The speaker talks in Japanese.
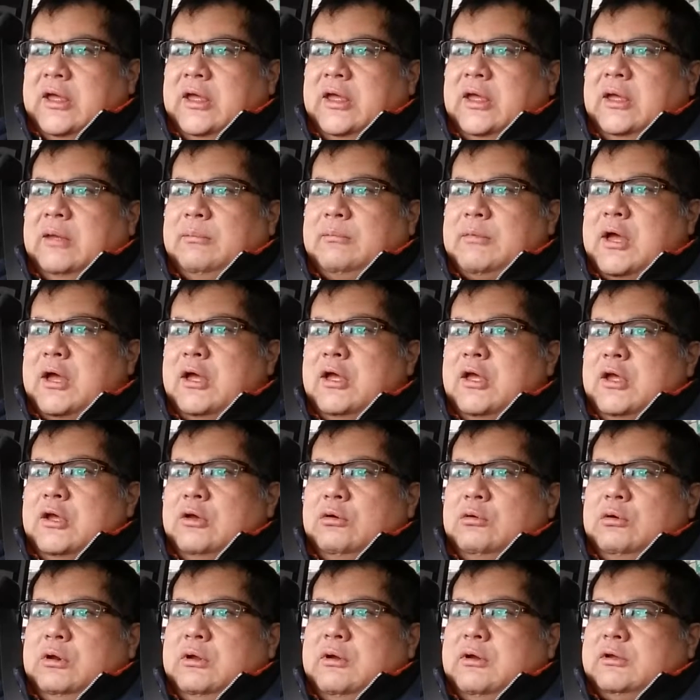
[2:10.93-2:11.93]
えまあ、
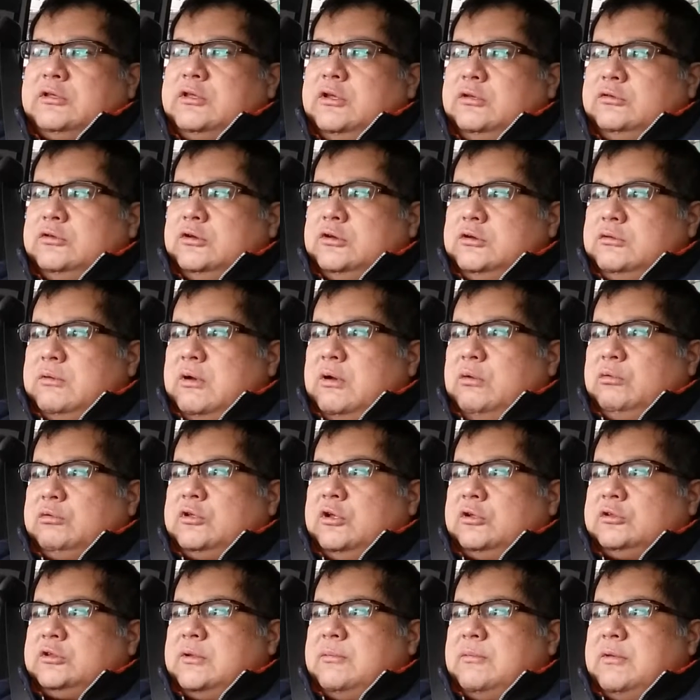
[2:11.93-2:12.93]
これは結局はお
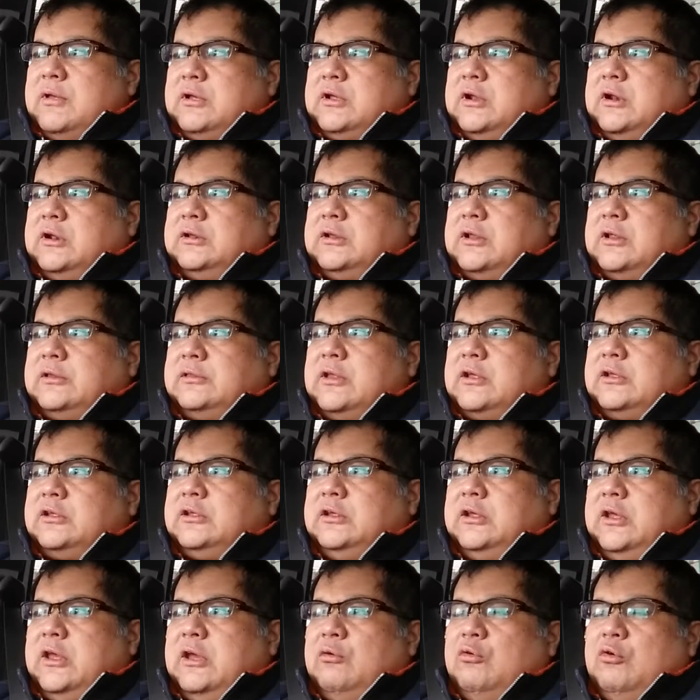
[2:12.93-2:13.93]
客様から何な
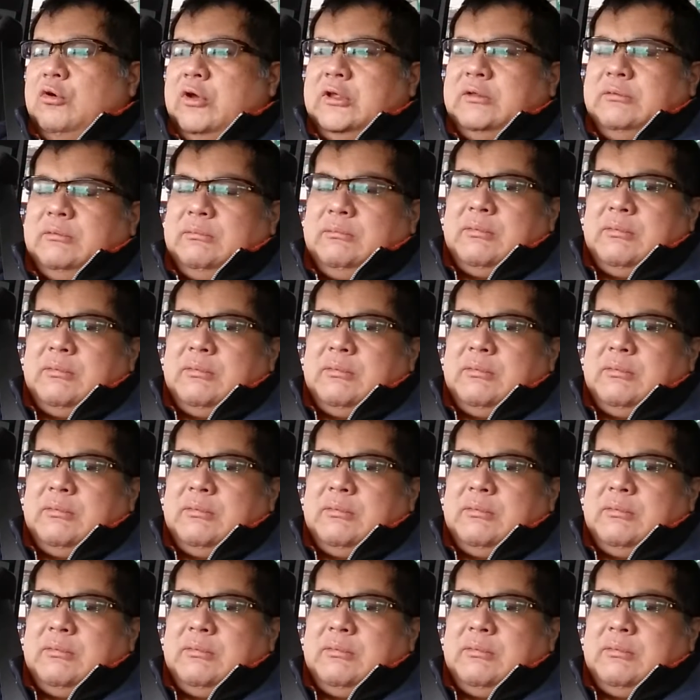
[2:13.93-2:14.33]
きを